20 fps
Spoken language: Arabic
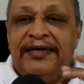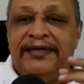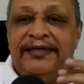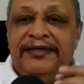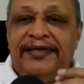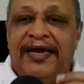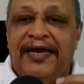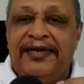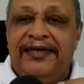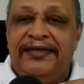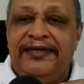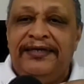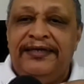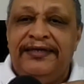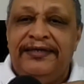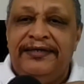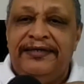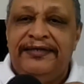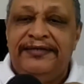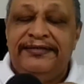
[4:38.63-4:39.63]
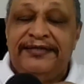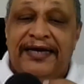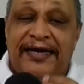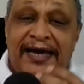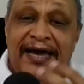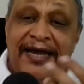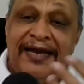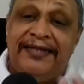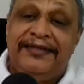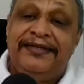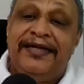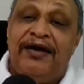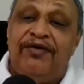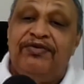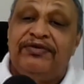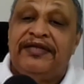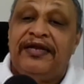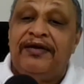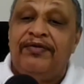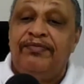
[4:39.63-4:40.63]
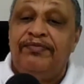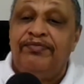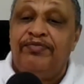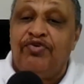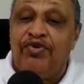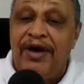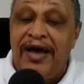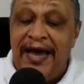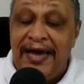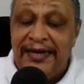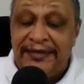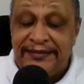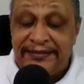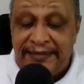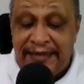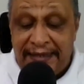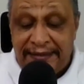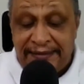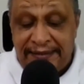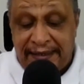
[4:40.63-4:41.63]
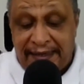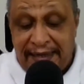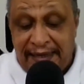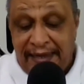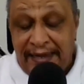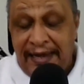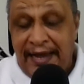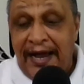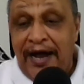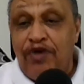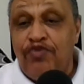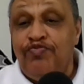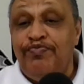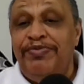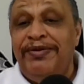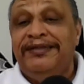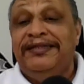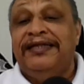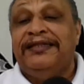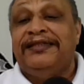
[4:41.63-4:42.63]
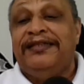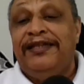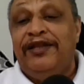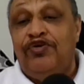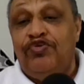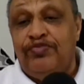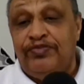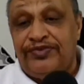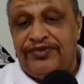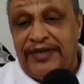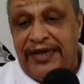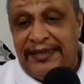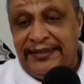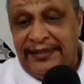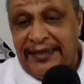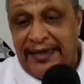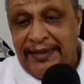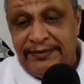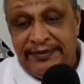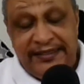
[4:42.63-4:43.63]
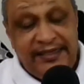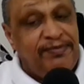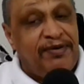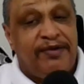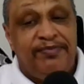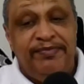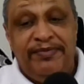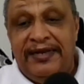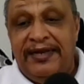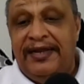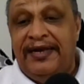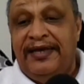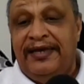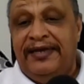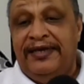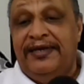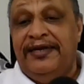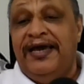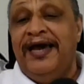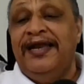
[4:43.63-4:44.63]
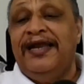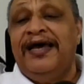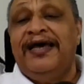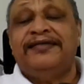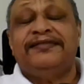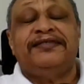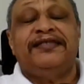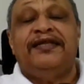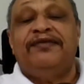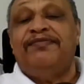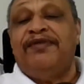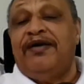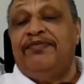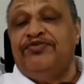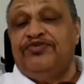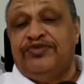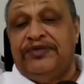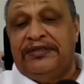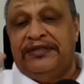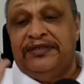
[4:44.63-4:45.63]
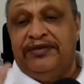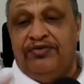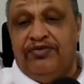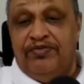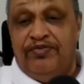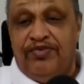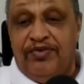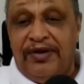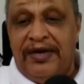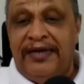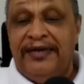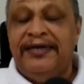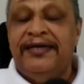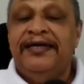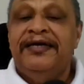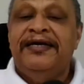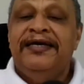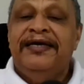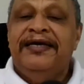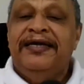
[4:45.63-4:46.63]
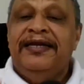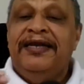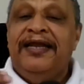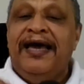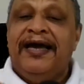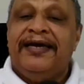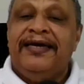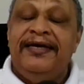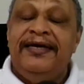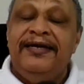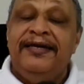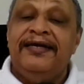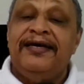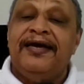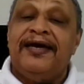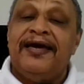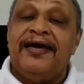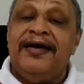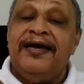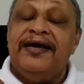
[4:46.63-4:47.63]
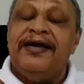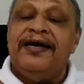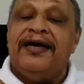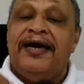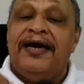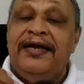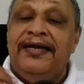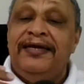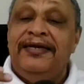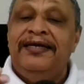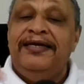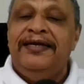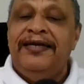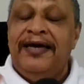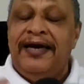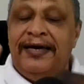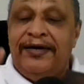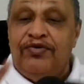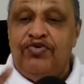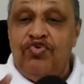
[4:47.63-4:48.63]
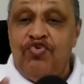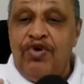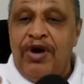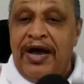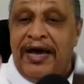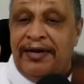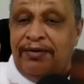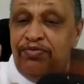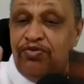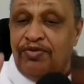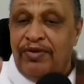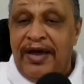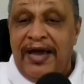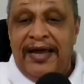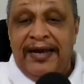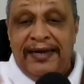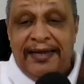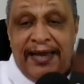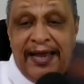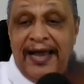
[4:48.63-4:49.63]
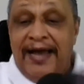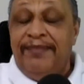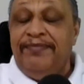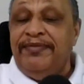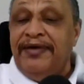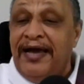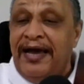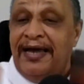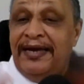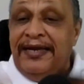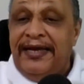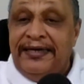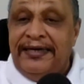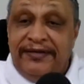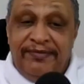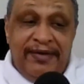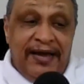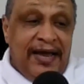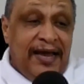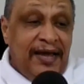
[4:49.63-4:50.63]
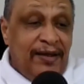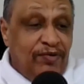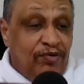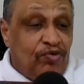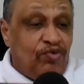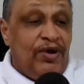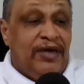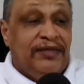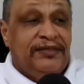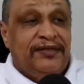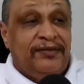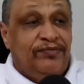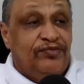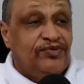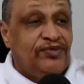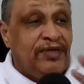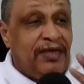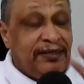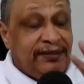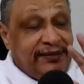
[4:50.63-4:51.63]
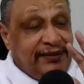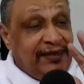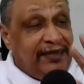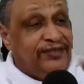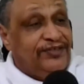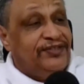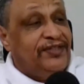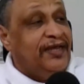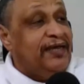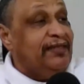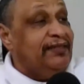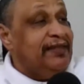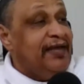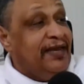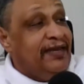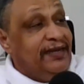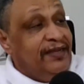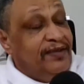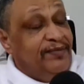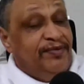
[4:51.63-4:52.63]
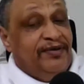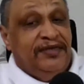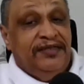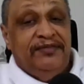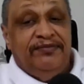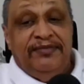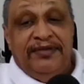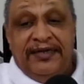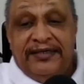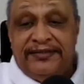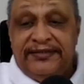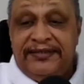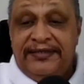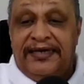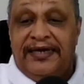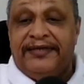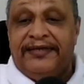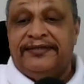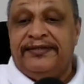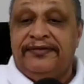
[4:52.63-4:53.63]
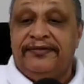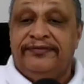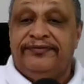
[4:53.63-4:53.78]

يعني إذا كانت دعوة البرهان صادقة أو بدت لهم صادقة سيبك مننا إحنا أنا أصلا ما بصدق البرهان لكن خلينا هو البرهان قام قال يا جماعة القوات المس... الجيش ده داير يبعد من السياسة